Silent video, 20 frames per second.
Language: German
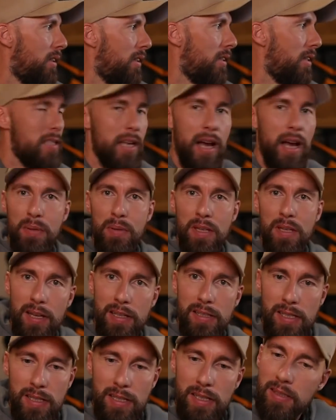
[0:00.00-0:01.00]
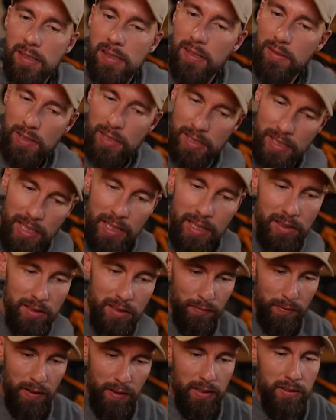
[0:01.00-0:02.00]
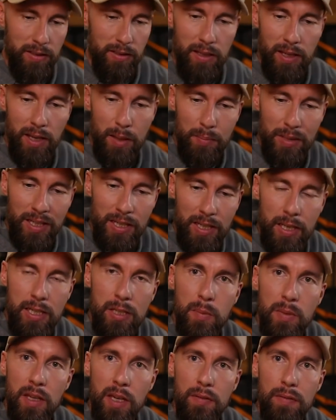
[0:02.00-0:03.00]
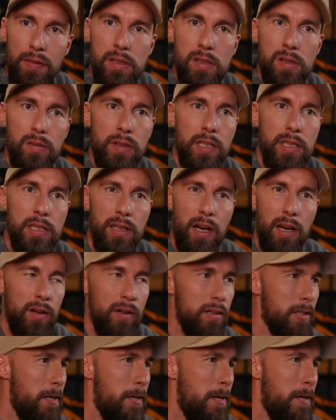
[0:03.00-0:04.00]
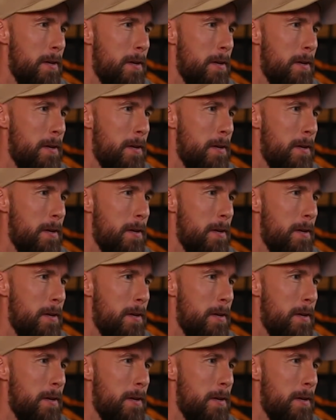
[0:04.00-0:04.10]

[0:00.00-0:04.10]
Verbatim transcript: Das hab, heißt ja nicht, dass ich was gegen die Falknerei habe. Da kenne ich mich einfach zu wenig aus.